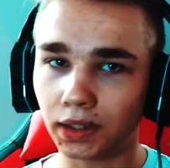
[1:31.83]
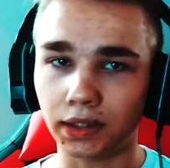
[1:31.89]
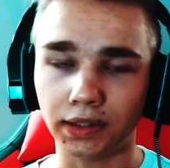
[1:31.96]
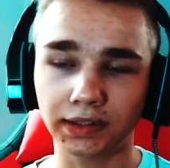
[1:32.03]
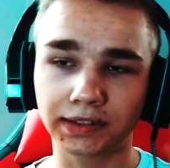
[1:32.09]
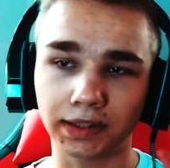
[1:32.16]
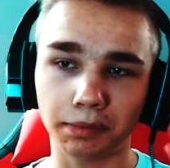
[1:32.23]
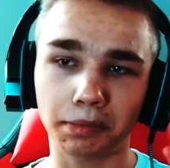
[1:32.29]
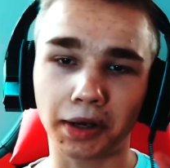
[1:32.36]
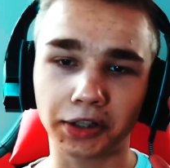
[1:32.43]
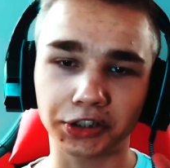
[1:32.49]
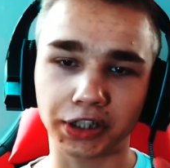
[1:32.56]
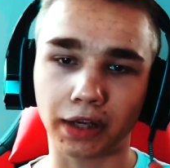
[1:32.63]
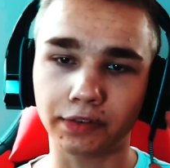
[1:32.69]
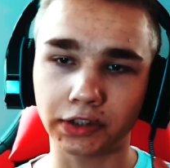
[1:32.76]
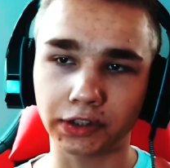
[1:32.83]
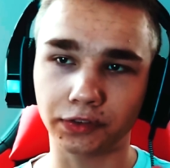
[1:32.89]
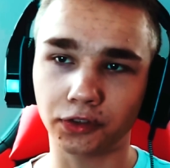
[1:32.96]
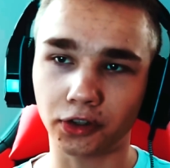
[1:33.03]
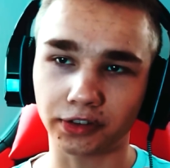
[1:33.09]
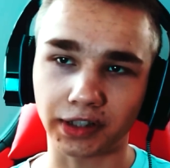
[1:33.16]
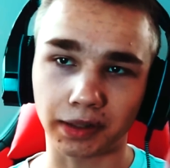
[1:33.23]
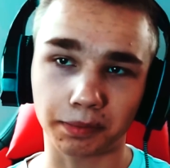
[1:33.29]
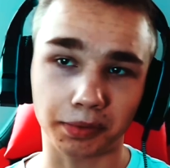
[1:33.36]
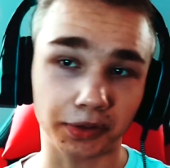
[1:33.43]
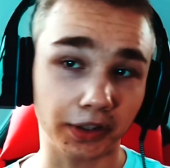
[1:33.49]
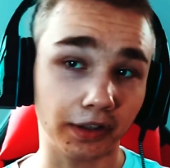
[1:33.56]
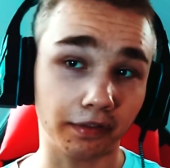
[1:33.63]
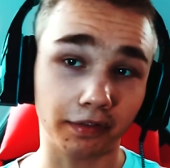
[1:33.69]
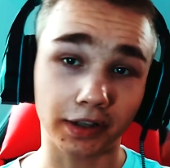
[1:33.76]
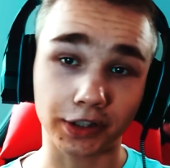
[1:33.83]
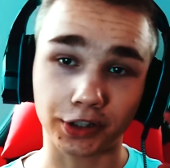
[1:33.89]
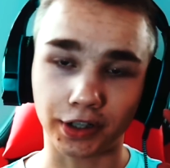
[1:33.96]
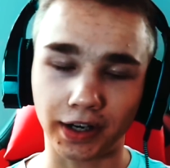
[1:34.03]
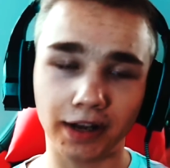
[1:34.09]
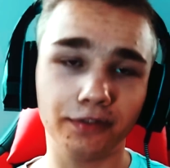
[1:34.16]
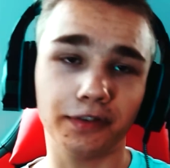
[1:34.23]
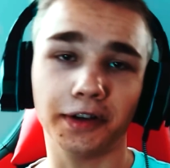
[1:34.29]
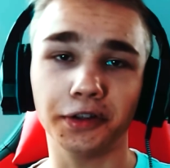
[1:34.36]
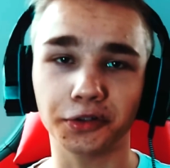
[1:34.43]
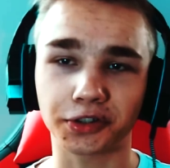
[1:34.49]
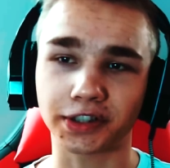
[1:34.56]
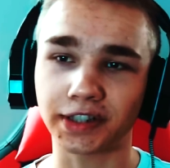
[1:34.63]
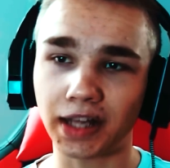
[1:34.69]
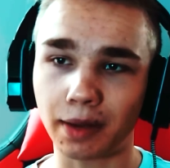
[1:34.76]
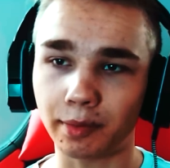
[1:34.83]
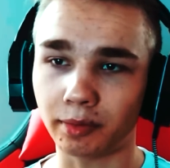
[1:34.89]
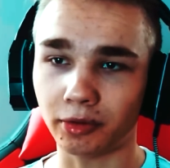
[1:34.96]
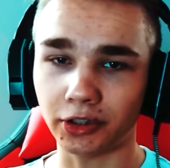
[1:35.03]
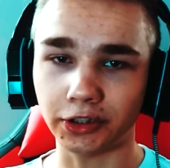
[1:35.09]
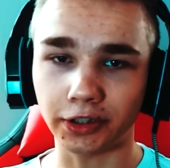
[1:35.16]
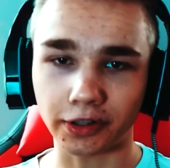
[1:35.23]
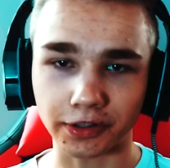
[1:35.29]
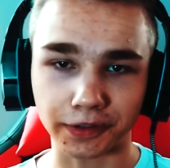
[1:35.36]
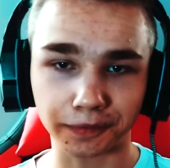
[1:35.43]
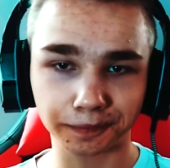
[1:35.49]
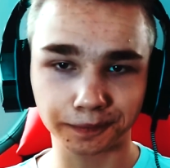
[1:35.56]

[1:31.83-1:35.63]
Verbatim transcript: Jestem mega ciekawy zwrotek, ponieważ refren już znamy, moi drodzy.